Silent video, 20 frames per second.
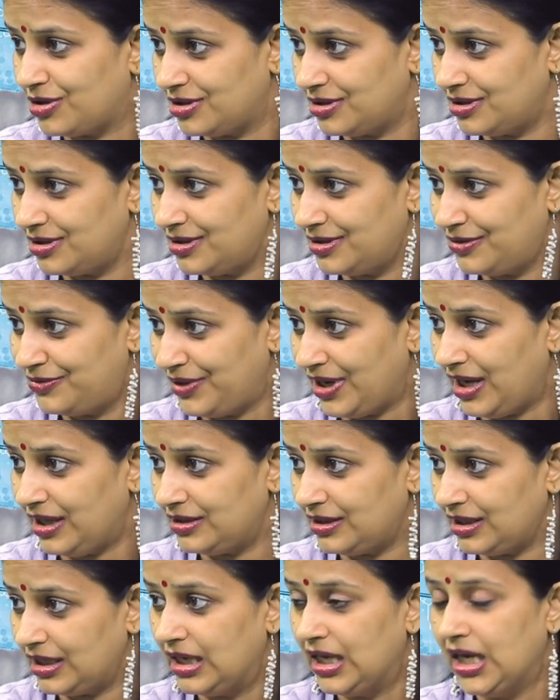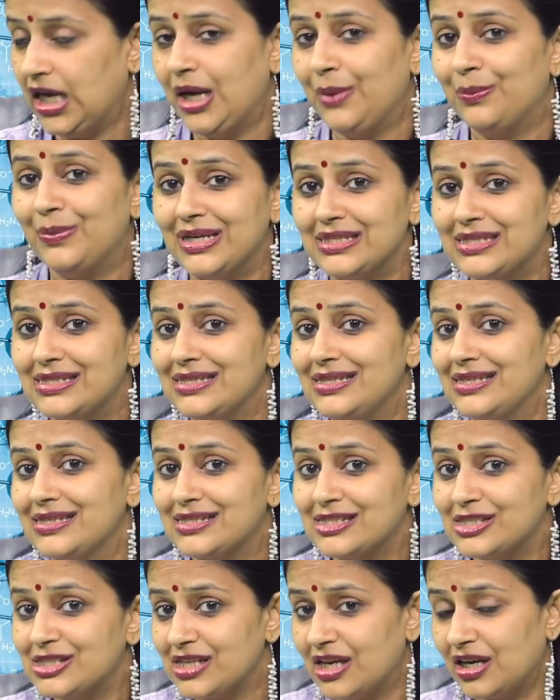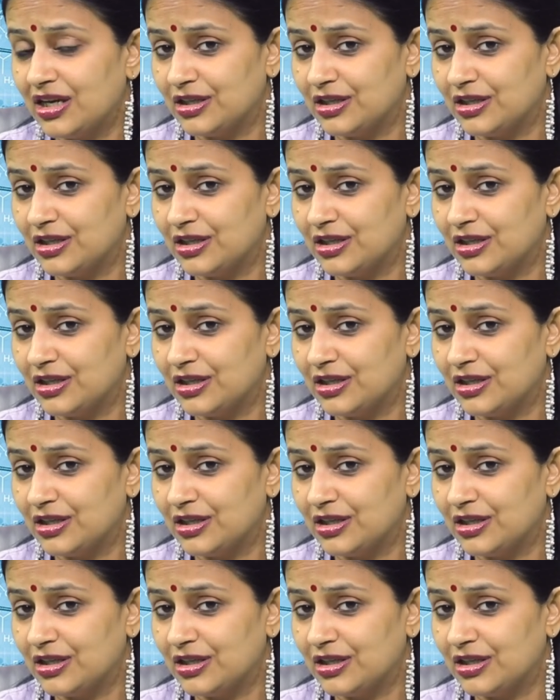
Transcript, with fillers: ஒரு வியாதி மசில்ஸ்